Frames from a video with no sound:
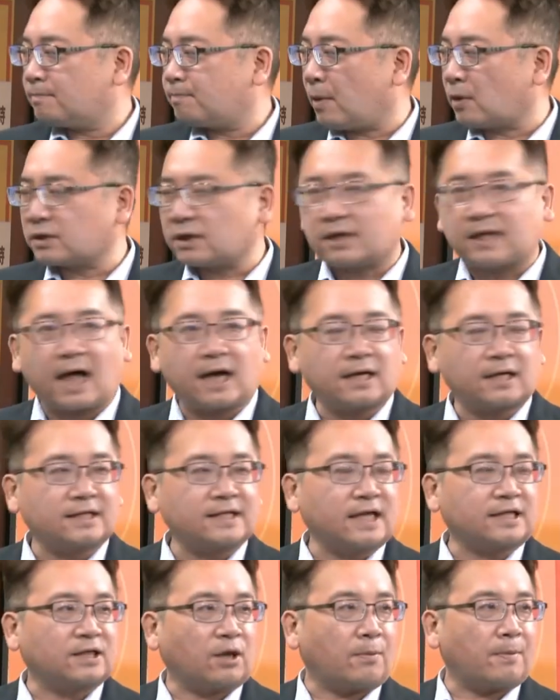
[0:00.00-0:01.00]
彭少白哥
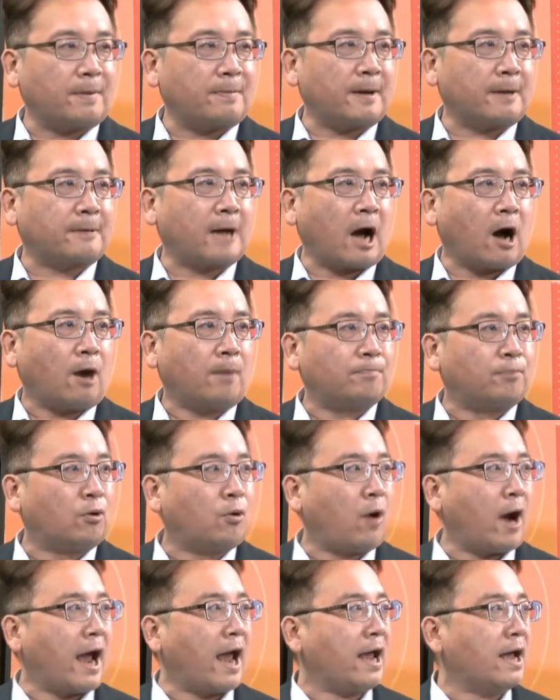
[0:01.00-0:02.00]
这样讲会被被告？
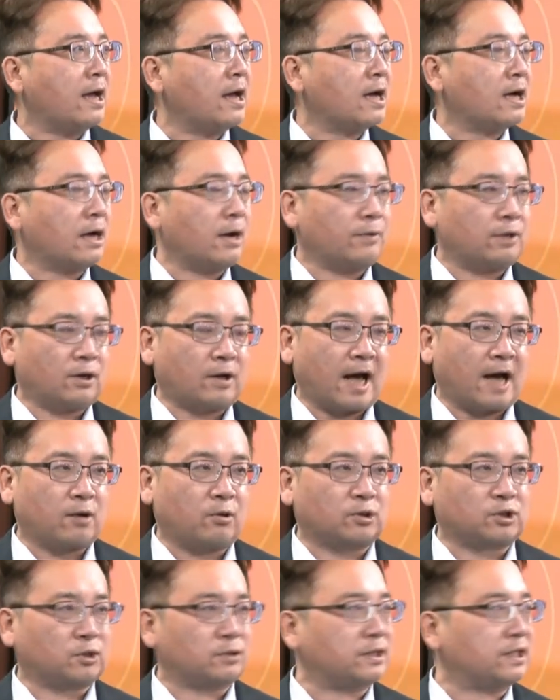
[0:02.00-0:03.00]
不会，各位都看
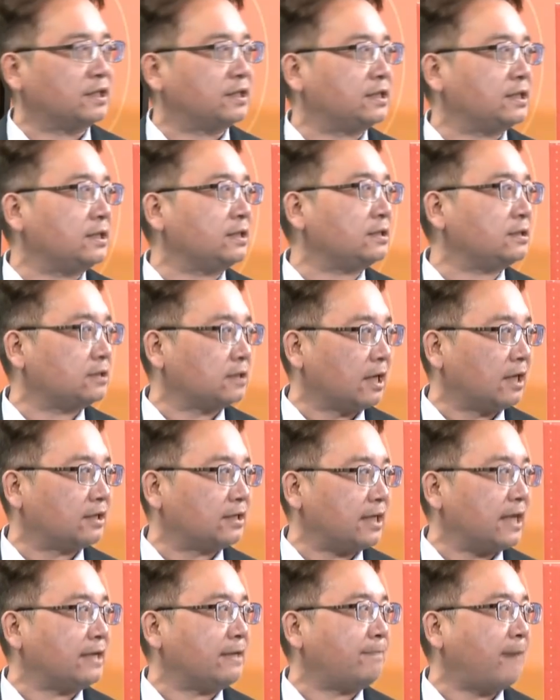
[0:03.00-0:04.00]
过周星驰的
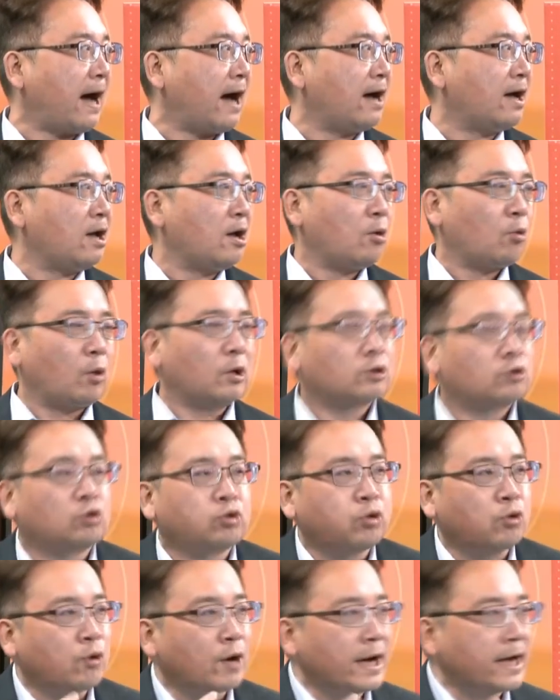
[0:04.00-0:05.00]
电影吧？我
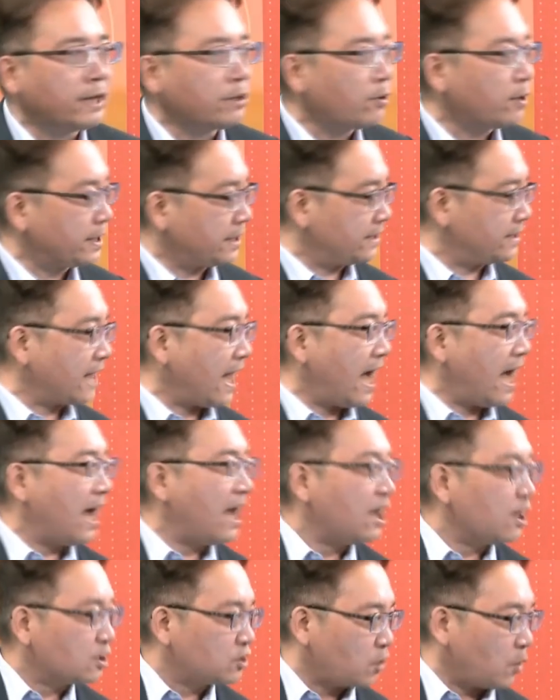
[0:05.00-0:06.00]
推论一下，
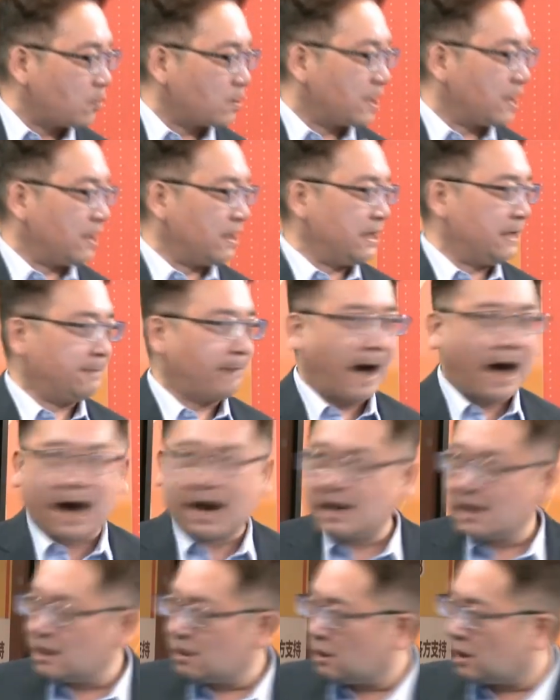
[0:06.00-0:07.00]
总可以
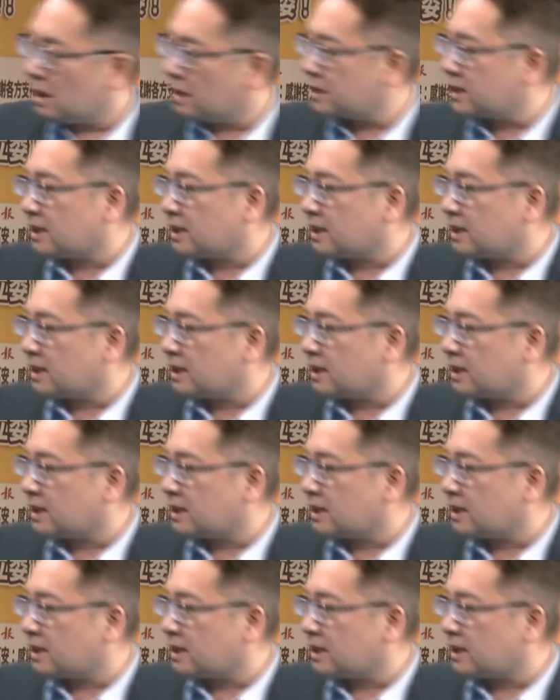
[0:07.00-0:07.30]
吧？而